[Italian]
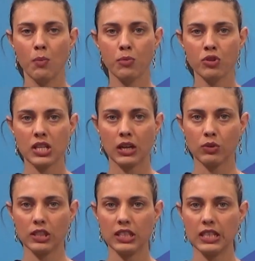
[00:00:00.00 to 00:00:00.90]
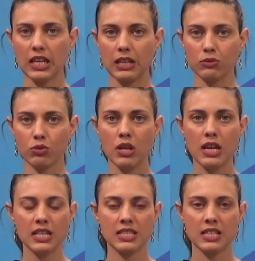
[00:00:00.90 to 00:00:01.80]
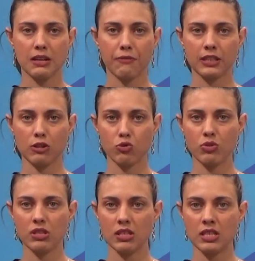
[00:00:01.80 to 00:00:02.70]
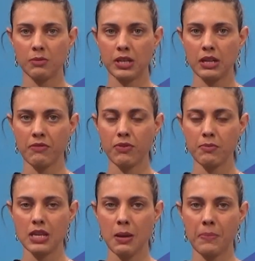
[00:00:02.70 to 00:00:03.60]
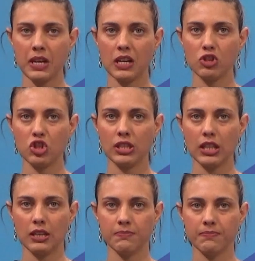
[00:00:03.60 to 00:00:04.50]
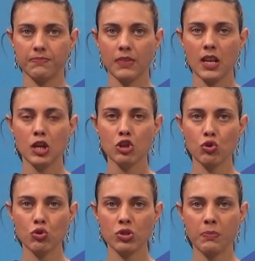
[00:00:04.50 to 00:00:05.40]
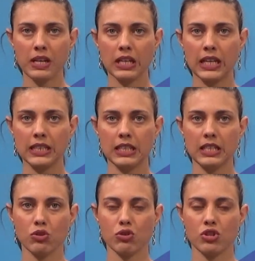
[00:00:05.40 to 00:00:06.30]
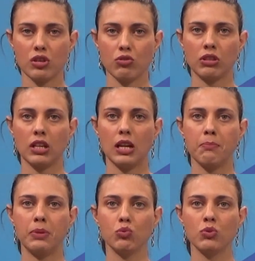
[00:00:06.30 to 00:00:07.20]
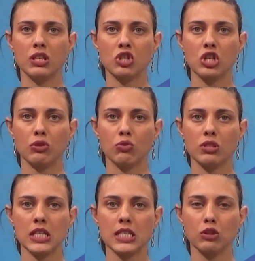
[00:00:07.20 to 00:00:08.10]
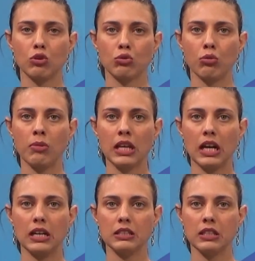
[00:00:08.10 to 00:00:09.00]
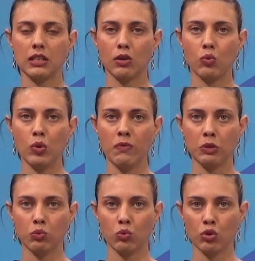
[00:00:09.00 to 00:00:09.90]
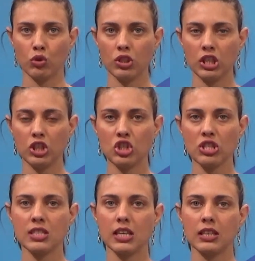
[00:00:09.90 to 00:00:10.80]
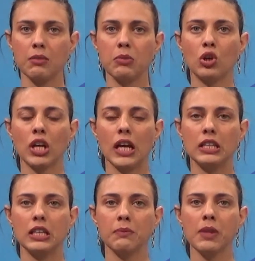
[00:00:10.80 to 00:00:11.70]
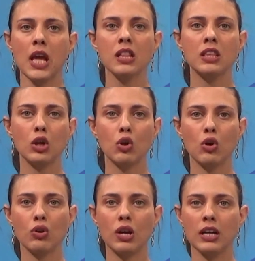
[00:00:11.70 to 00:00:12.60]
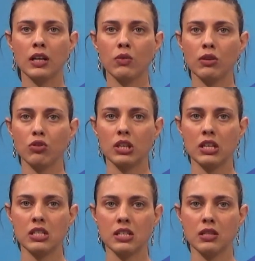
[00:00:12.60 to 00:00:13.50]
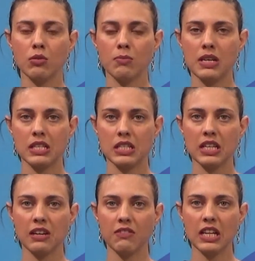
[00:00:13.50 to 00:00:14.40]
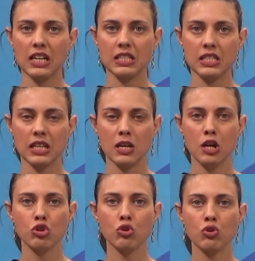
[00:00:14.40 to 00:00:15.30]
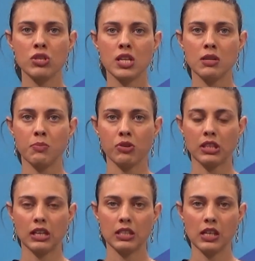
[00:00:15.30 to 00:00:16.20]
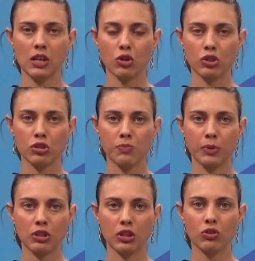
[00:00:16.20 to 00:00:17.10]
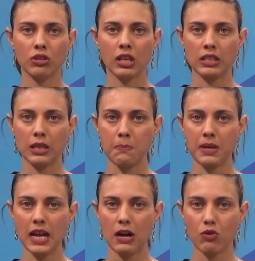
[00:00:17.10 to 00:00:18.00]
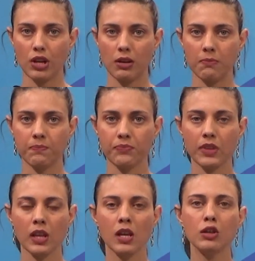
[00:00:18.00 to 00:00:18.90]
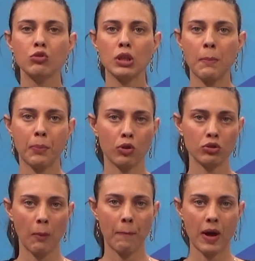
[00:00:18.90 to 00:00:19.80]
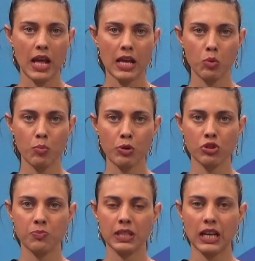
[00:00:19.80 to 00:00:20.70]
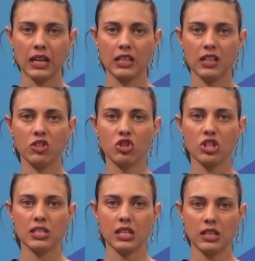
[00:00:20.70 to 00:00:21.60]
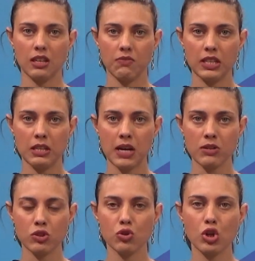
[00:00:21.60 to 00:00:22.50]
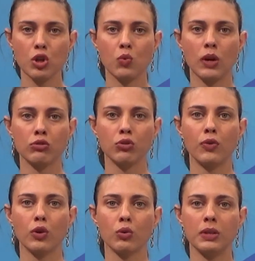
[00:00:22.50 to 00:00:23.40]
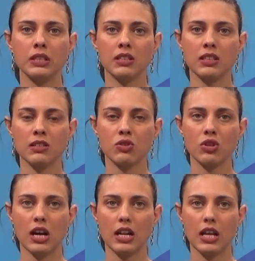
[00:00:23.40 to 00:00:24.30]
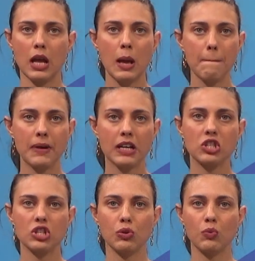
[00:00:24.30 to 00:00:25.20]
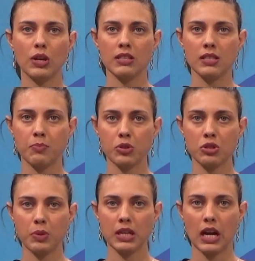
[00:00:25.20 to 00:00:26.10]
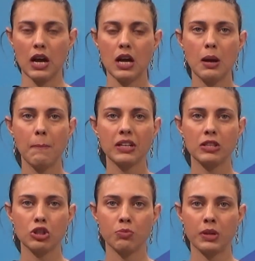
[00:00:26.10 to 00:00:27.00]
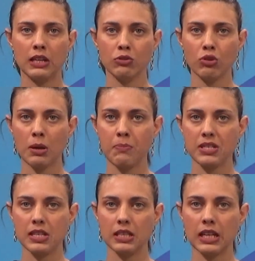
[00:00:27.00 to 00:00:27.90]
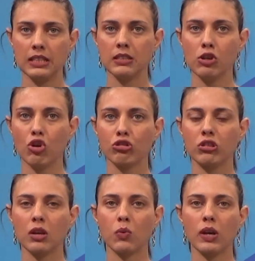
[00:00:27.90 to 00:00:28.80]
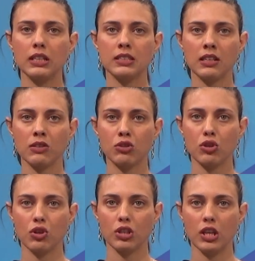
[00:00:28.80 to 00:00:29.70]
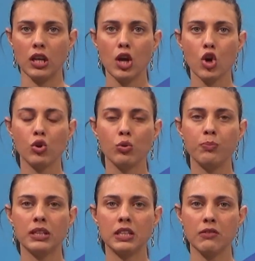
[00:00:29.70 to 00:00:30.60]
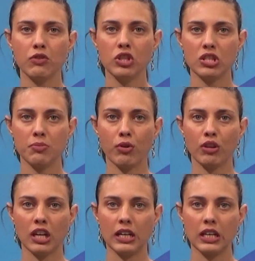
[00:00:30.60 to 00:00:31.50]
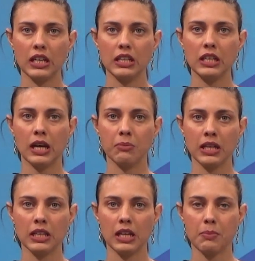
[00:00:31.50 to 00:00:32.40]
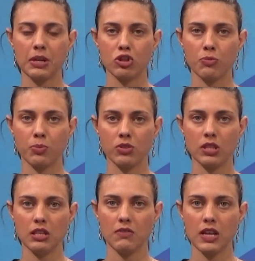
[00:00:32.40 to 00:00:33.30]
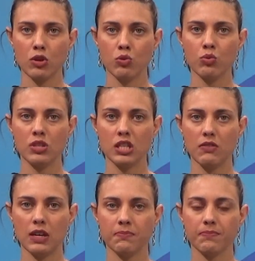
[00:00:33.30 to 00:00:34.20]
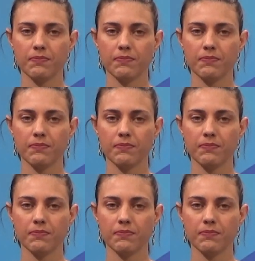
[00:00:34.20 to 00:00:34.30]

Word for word: Moscato ha dichiarato è stata fatta giustizia per la mia famiglia e per la città sono sbarcati la scorsa notte a Lampedusa 168 migranti, tra cui 21 donne e 17 minorenni. Tra loro anche una donna al settimo mese di gravidanza. Sono stati portati nell'hotspot di Contrata Embriacola tutta è pronta a Palermo per ospitare dal 17 al 20 marzo il quarto forum internazionale Pace, Sicurezza e Prosperità. Parteciperanno rappresentanti di oltre 40 nazioni con l'obiettivo di esplorare le dinamiche della pace positiva e inclusiva.